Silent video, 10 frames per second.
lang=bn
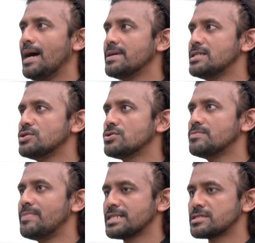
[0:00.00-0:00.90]
আমাদের যখন
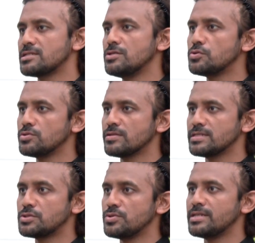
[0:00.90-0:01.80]
ব্যাচটা ছিল
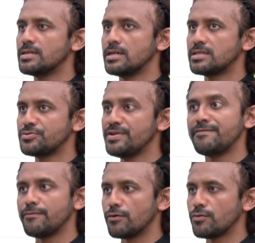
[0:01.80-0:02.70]
2023
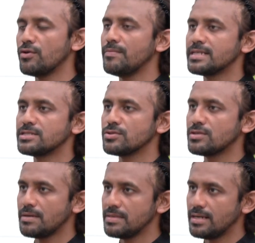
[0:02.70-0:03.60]
4 ওই ব্যাচে
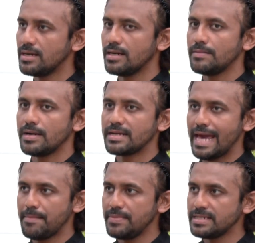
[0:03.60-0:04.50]
যখন আমি
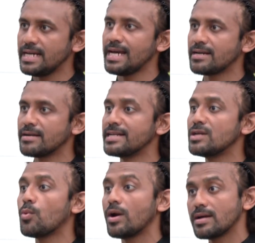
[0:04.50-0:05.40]
ক্যাম্পে যাই আন্ডার
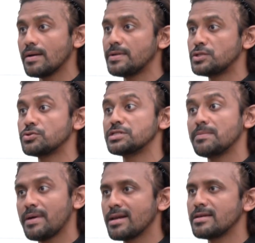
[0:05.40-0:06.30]
19 ওয়ার্ল্ড কাপের জন্য
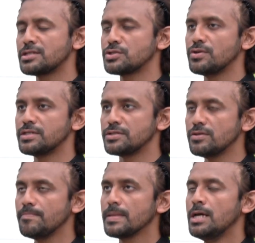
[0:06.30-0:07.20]
যেটা বাংলাদেশে হয়েছিল
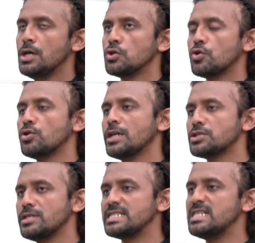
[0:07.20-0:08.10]
তখন
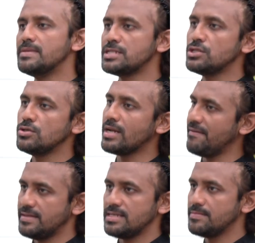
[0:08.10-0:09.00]
আসলে টিমে ছিল
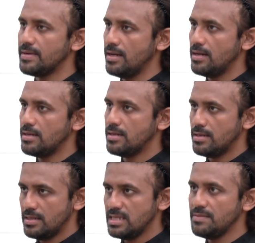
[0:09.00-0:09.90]
নাফিস ইকবাল
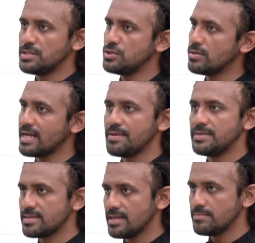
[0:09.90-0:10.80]
টিমে ছিল নাইম
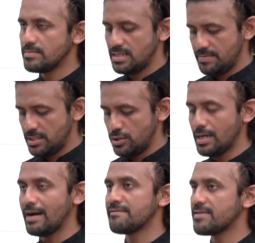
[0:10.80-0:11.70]
ইসলাম টিমে ছিল
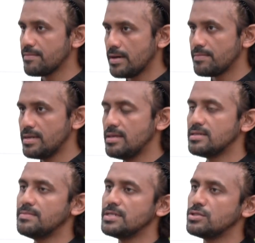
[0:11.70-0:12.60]
আফতাব আহমেদ
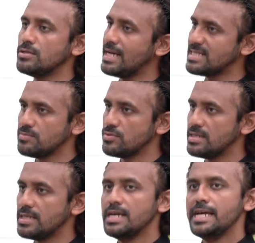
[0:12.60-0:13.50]
টিমে ছিল নাজিমুদ্দিন